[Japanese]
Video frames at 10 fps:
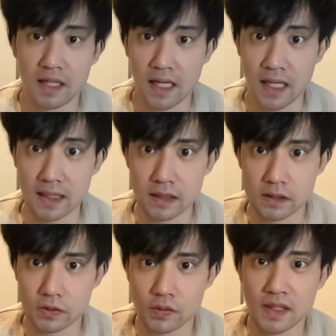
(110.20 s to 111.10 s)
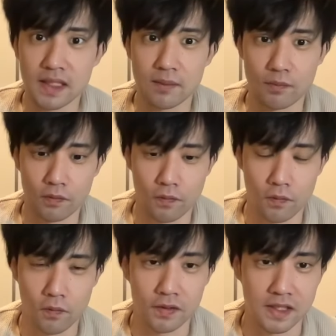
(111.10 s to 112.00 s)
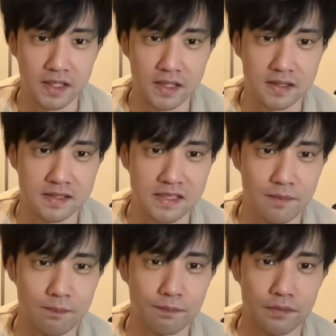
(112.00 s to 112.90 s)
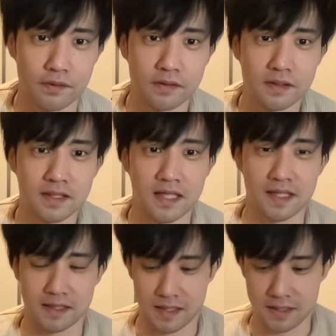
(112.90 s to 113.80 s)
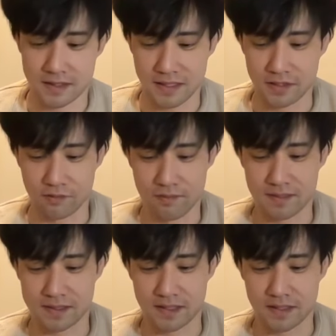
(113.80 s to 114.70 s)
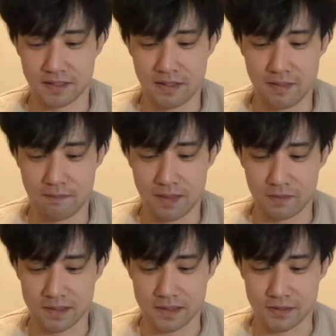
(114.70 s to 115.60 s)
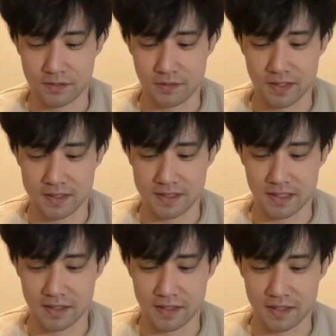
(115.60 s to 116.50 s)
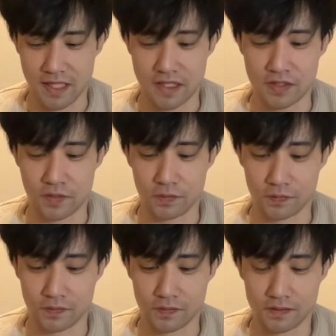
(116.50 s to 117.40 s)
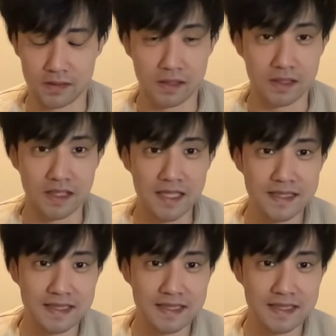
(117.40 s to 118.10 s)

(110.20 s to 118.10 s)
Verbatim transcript: はい、それではね、もうここに全部かけていきたいと思います。魔法石10個、歴世の杯